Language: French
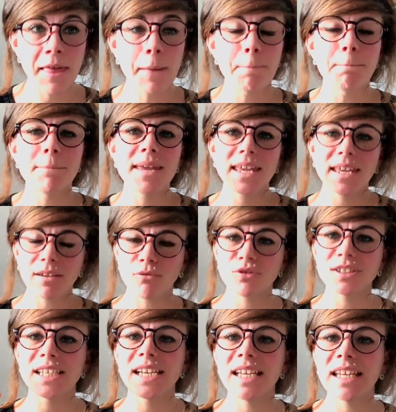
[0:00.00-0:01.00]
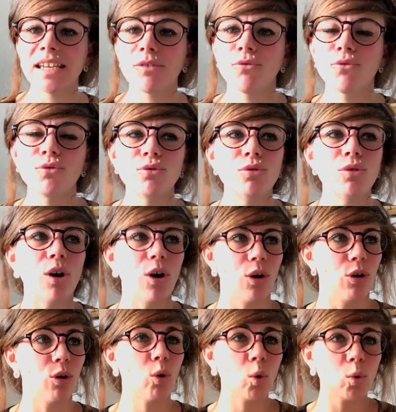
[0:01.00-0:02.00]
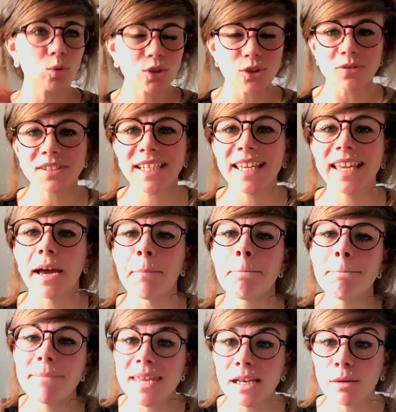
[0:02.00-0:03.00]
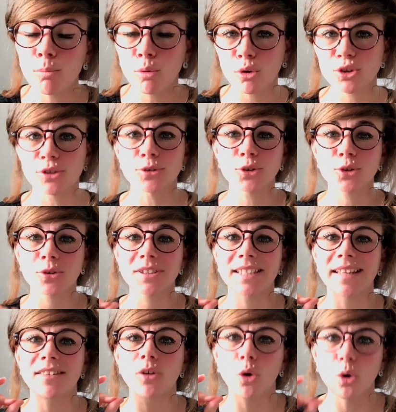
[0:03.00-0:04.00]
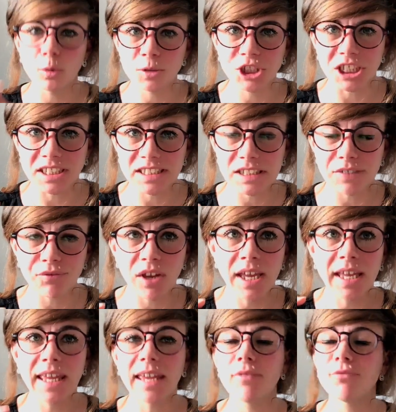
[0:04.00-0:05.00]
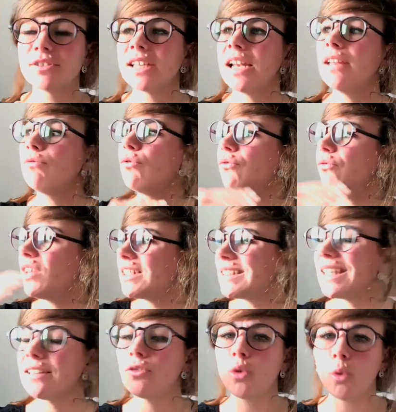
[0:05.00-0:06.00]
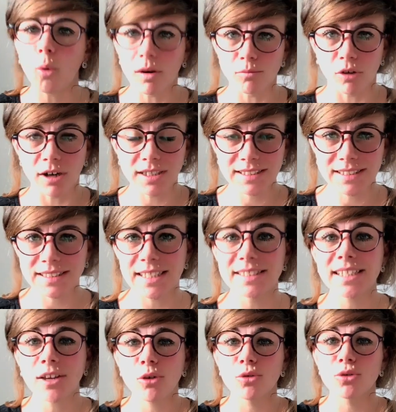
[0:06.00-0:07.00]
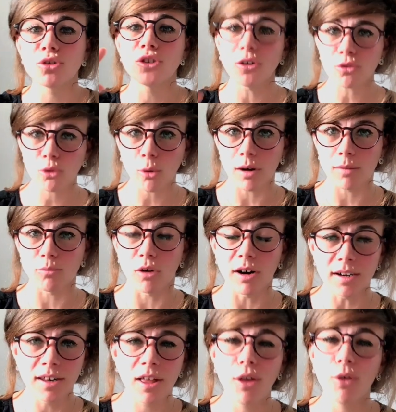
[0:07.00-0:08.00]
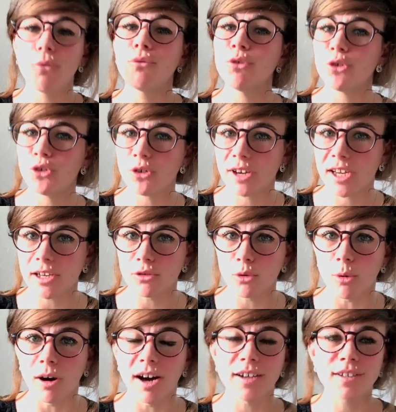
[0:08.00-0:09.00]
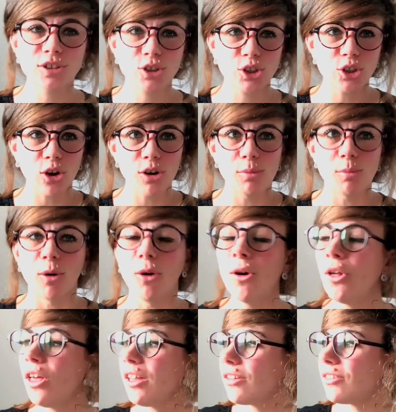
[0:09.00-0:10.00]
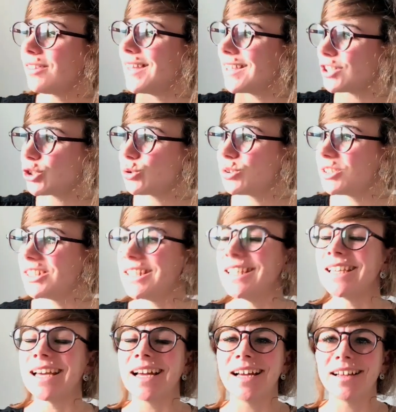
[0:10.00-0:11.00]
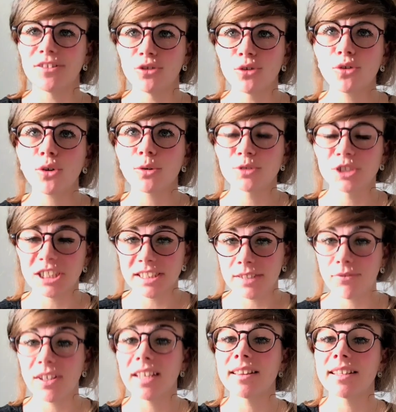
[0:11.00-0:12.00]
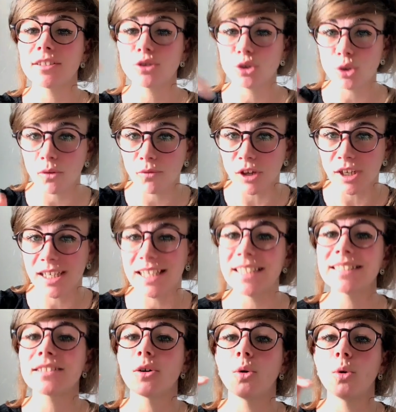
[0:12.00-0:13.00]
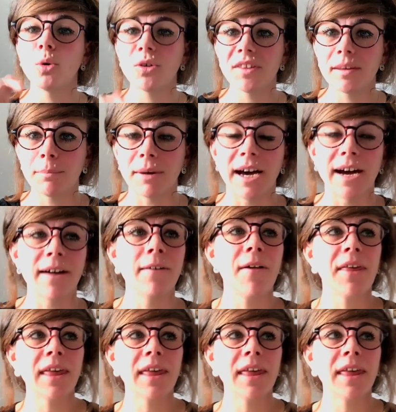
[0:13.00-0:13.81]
mais vous allez vous euh, concentrer à 1000% sur cet objectif et vous allez vous fixer 3 mois. C'est-à-dire que dans 3 mois, vous aurez le droit seulement d'ajouter un autre objectif qui était sur votre liste au départ.